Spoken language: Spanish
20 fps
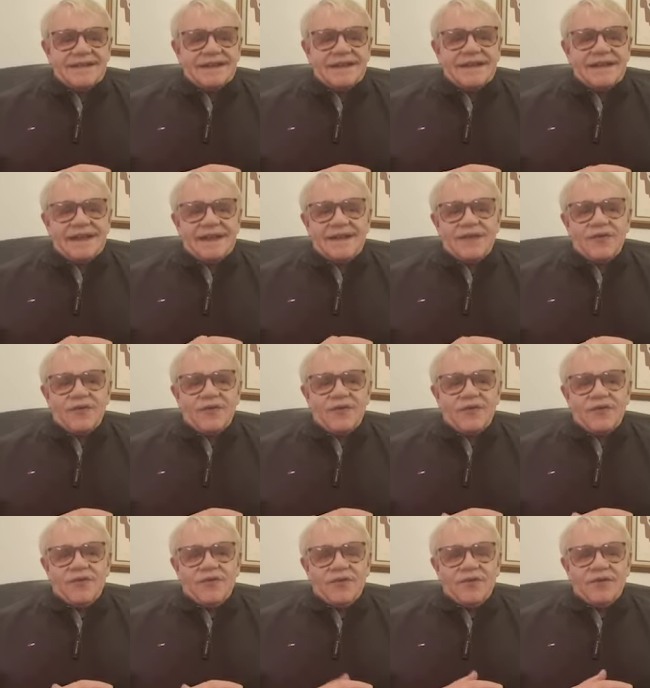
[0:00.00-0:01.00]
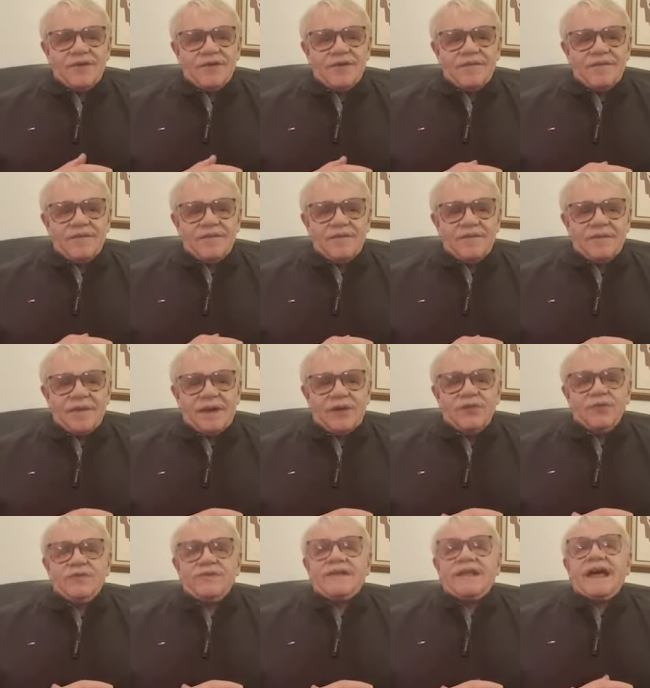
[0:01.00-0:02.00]
Y quiero
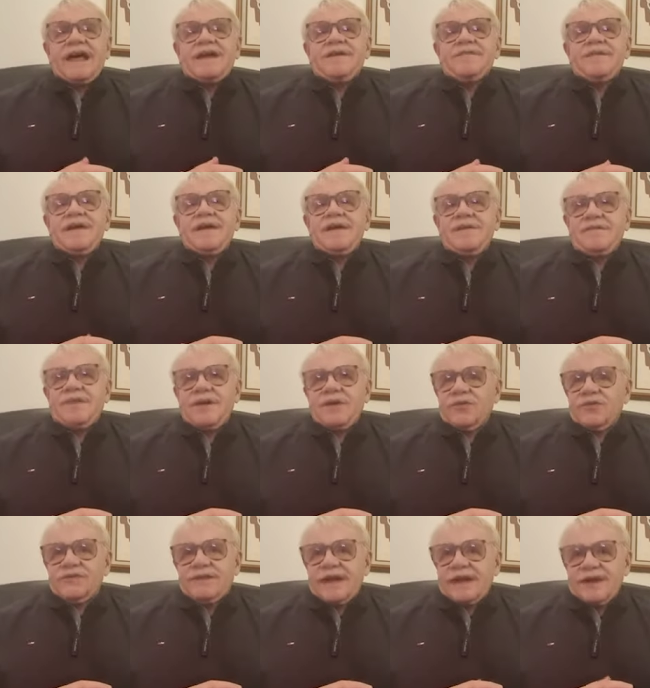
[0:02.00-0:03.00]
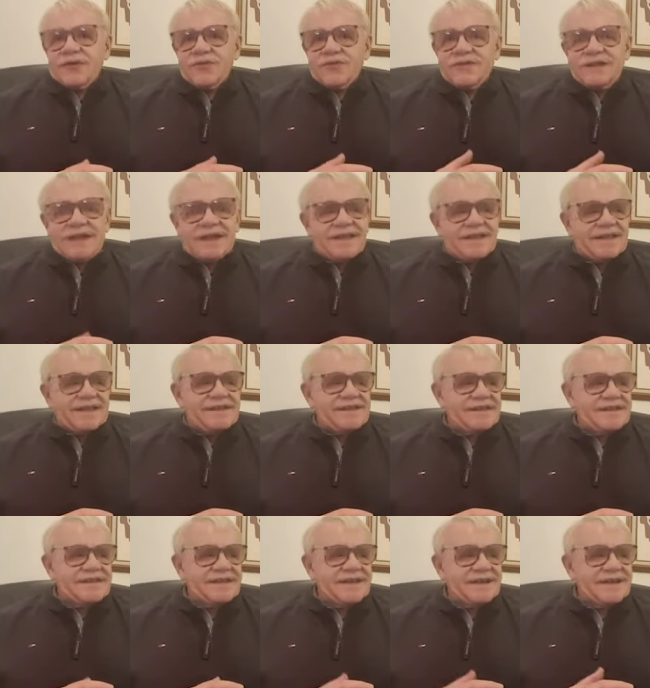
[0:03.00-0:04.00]
preguntarme y preguntar a
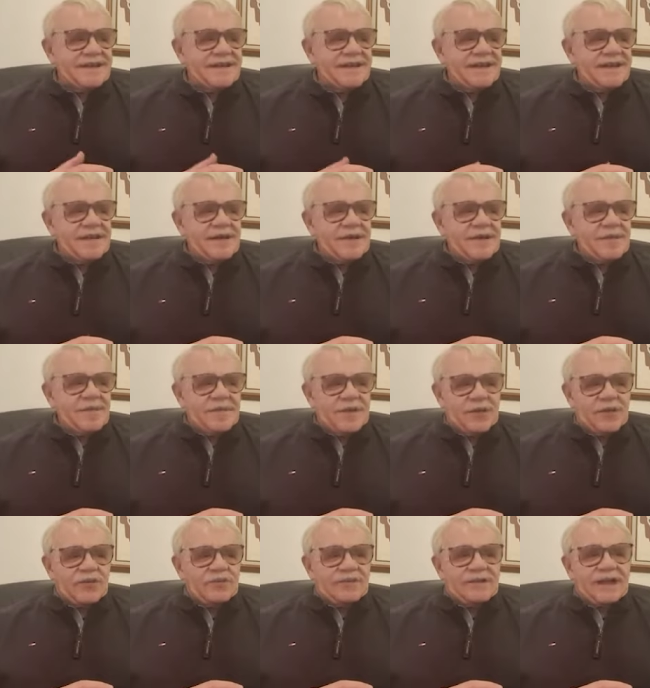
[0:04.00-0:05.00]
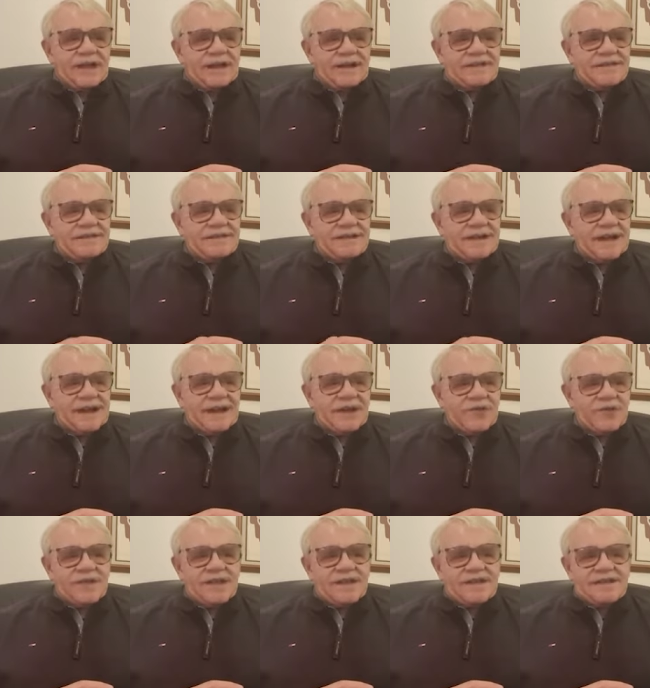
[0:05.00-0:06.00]
ustedes, preguntar a la
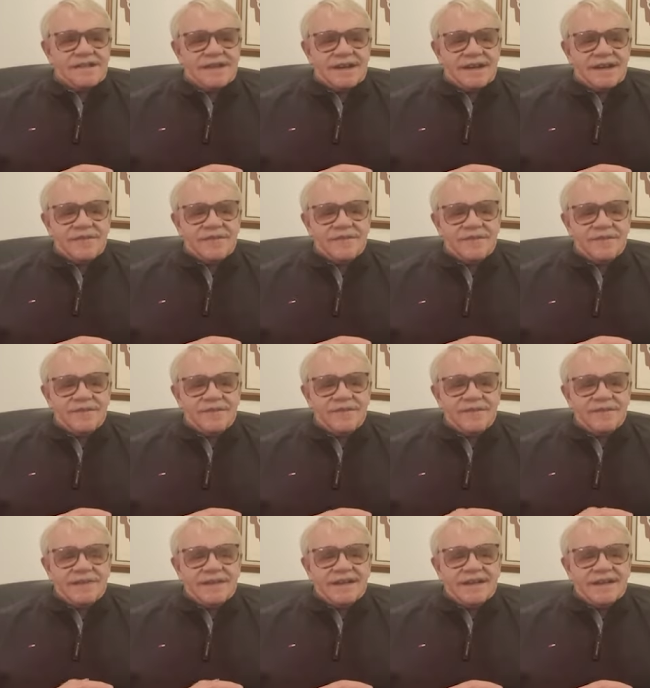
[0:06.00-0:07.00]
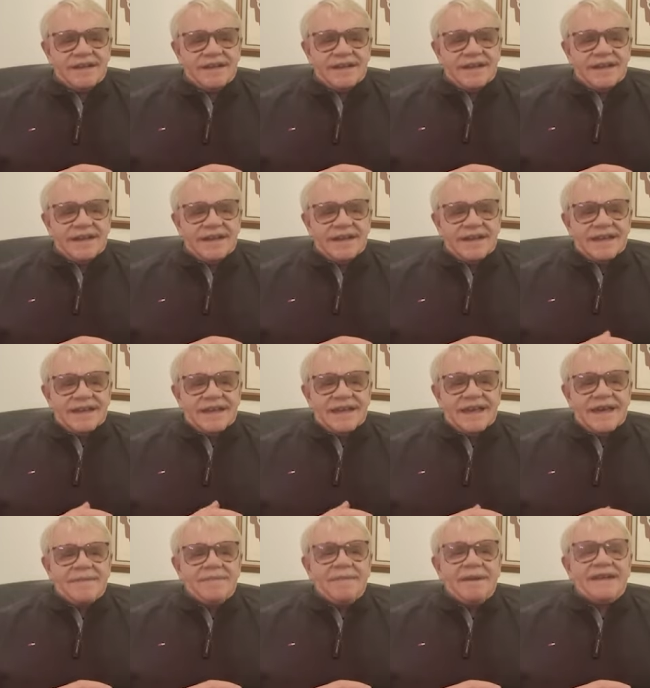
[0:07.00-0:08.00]
audiencia,
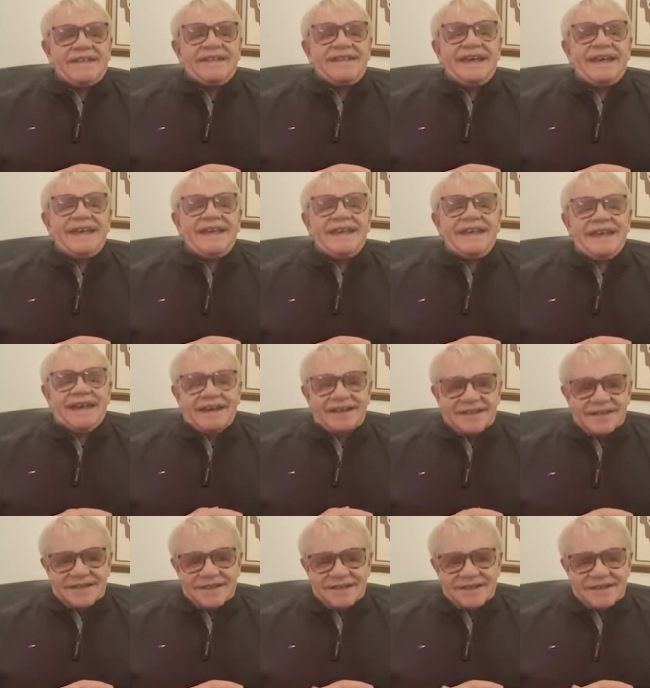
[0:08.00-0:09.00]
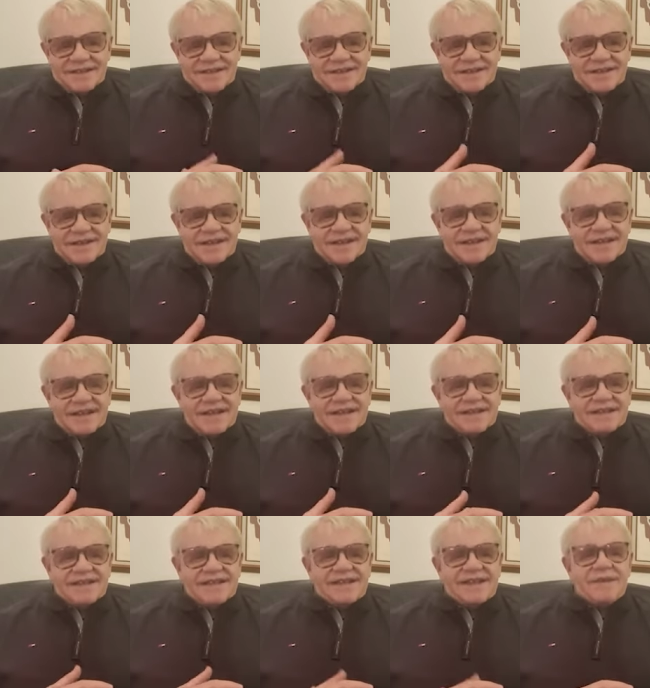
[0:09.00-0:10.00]
¿qué pasaría
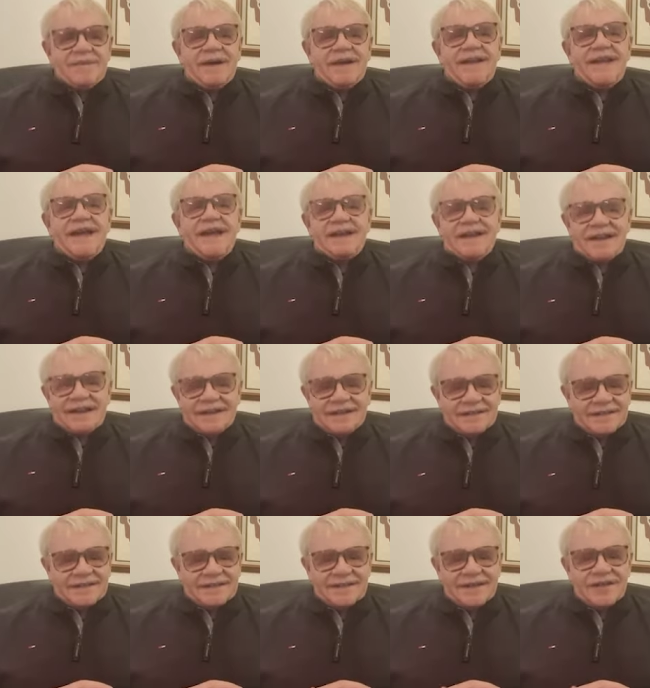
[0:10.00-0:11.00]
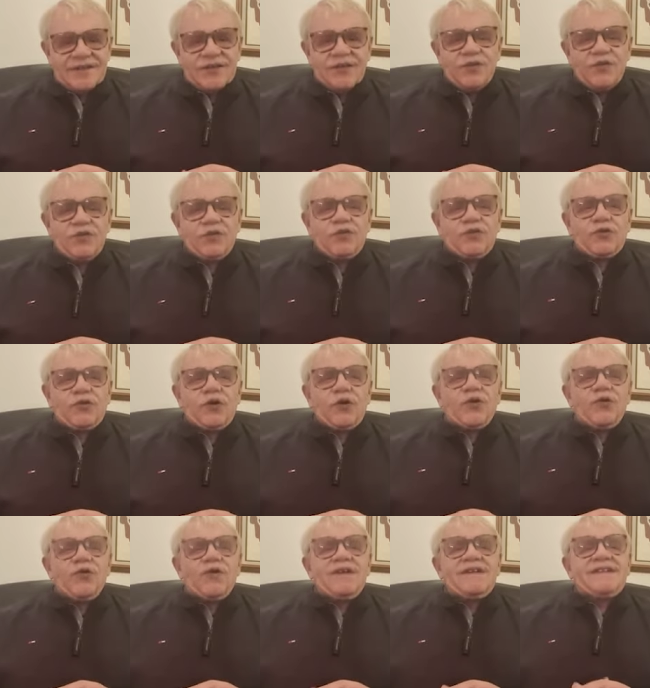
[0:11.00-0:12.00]
si mañana
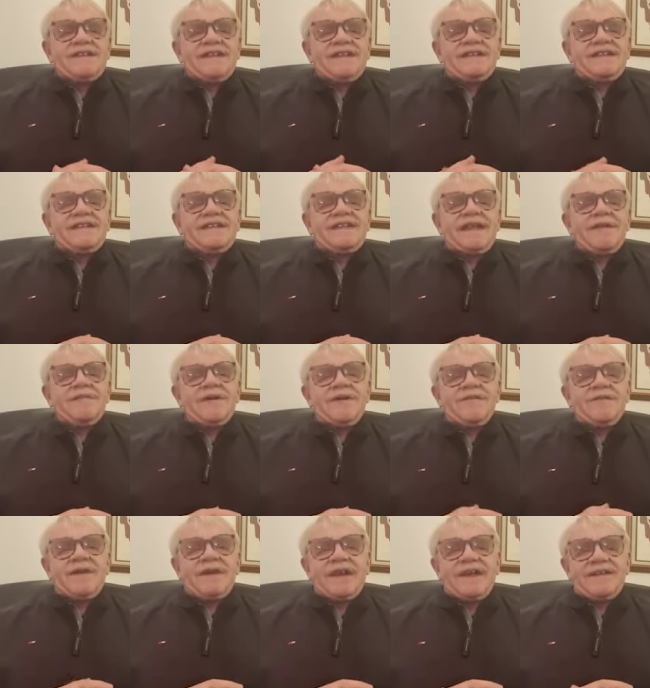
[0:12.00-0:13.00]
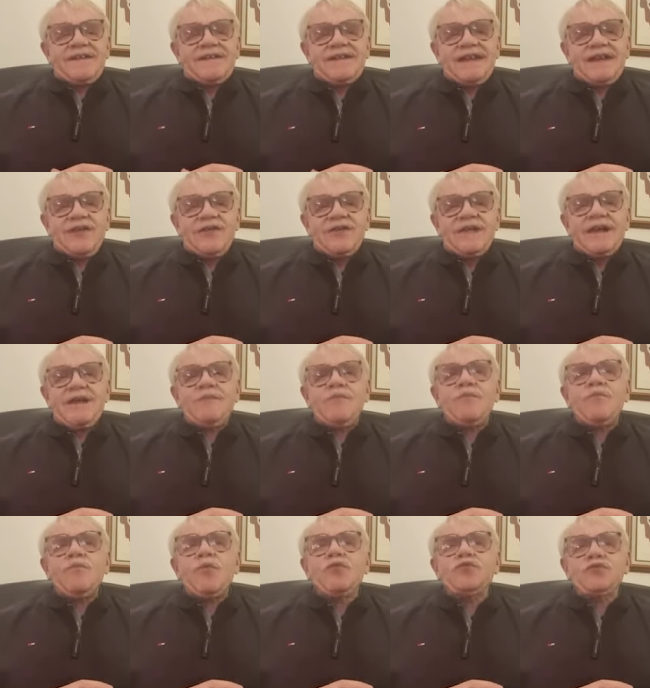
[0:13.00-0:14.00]
todo el sistema financiero del
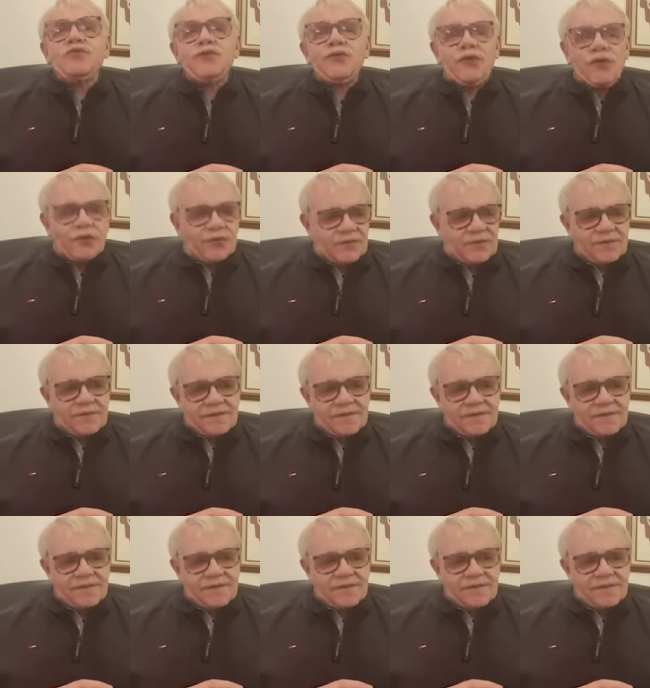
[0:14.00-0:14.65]
mundo